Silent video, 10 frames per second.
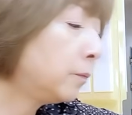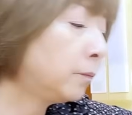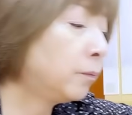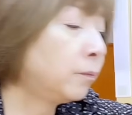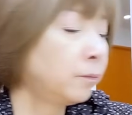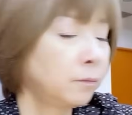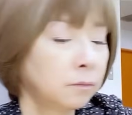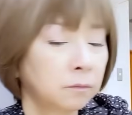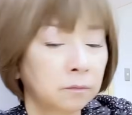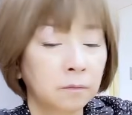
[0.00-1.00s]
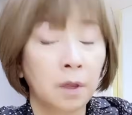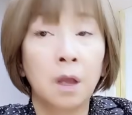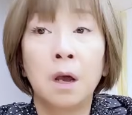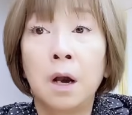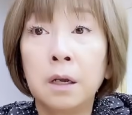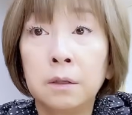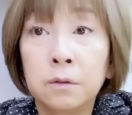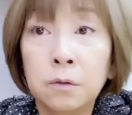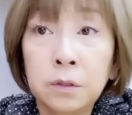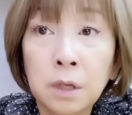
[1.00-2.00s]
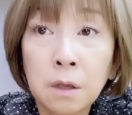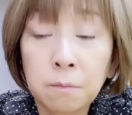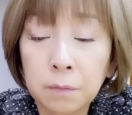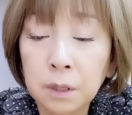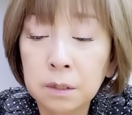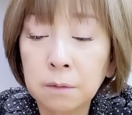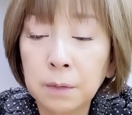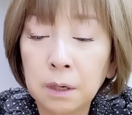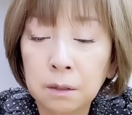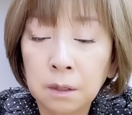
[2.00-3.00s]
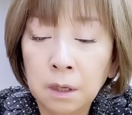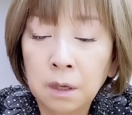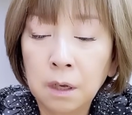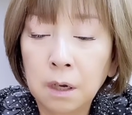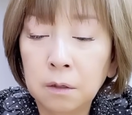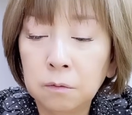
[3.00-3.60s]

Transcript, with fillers: うん。はい。そして皆様、お